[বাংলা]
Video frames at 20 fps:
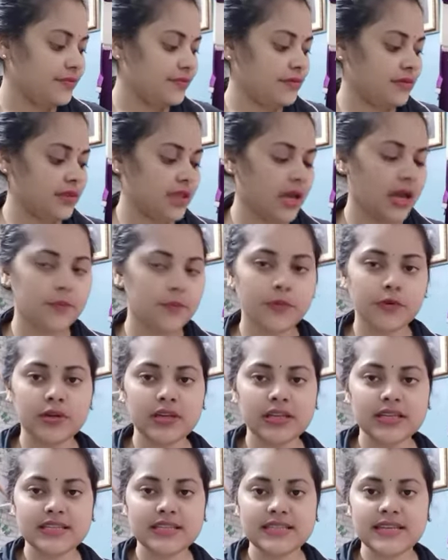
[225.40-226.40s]
তারপর
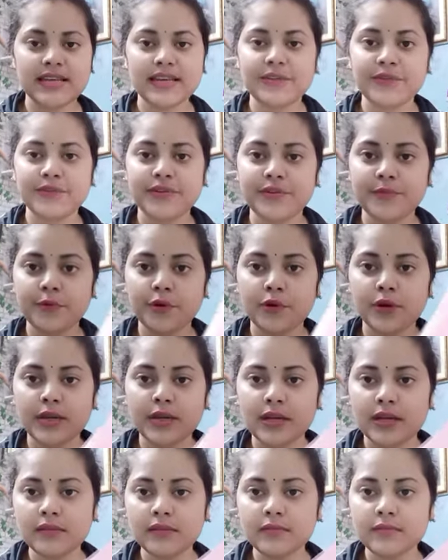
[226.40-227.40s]
নিয়েছি এই
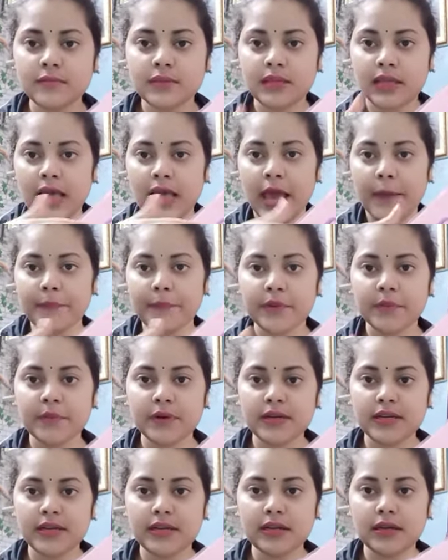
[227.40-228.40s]
রিবনটা হ্যাপি
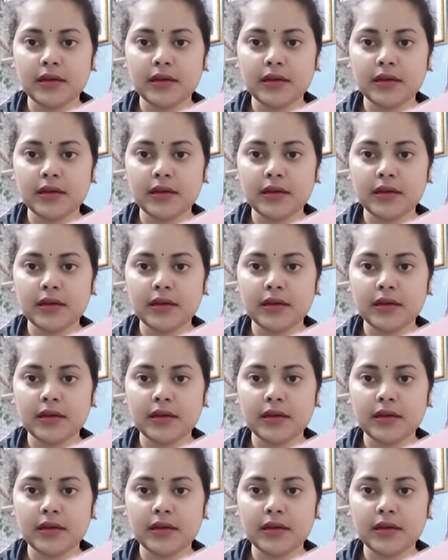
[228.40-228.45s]
বার্থ